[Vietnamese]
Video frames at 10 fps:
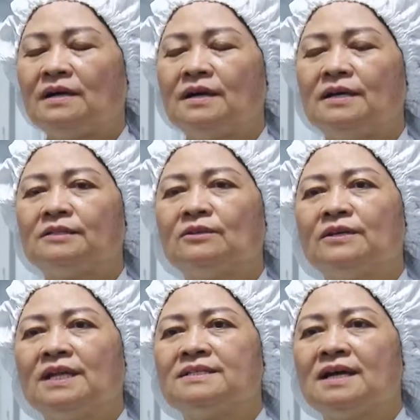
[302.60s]
À,
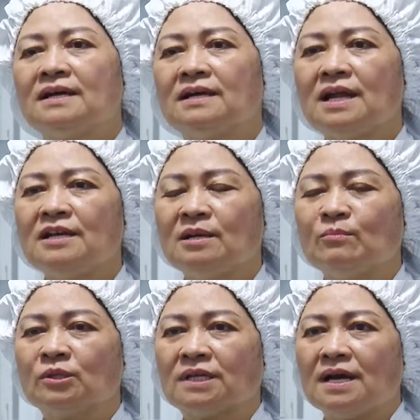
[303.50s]
tôi thấy rằng đây là
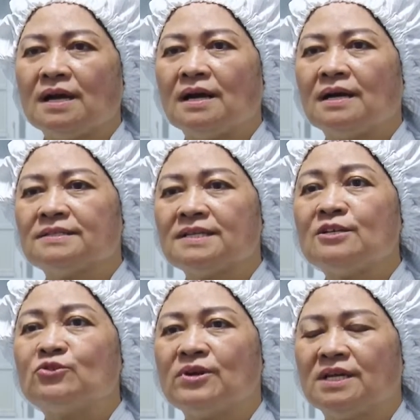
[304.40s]
một à,
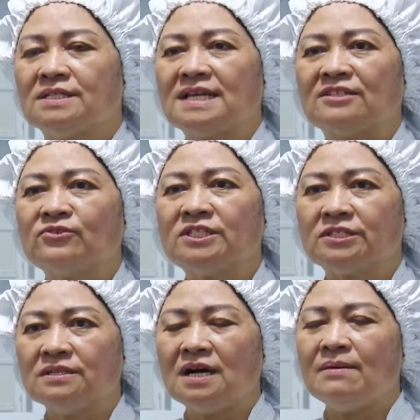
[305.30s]
dây chuyền sản xuất
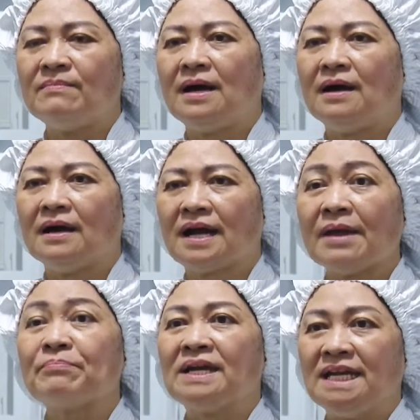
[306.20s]
sữa mà
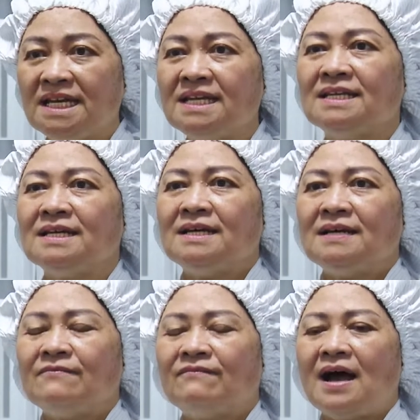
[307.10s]
khép kín
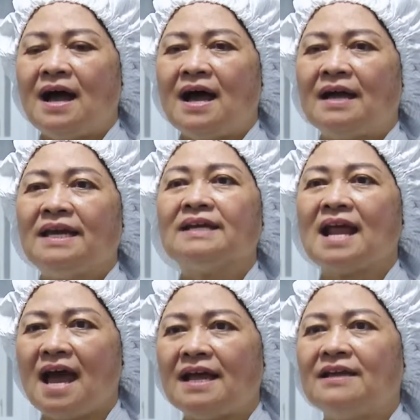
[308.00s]
và hiện
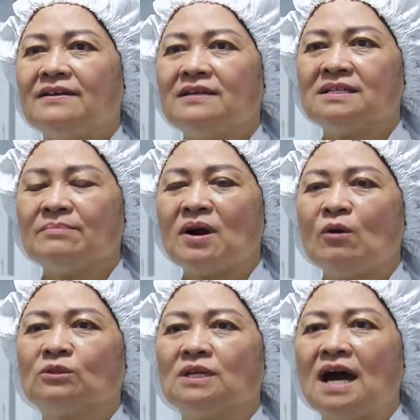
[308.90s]
đại được nhập
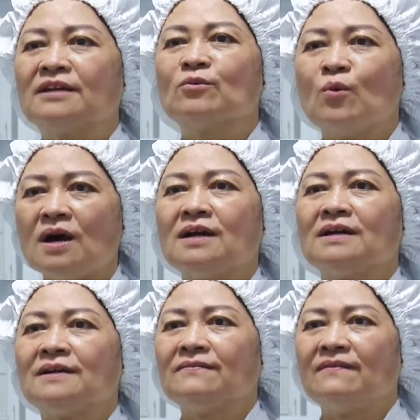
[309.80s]
khẩu từ Hàn Quốc
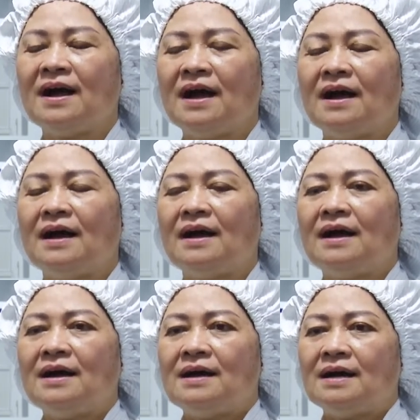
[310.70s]
và
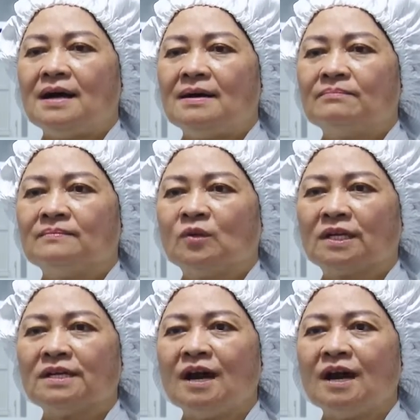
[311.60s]
Ờ, một cái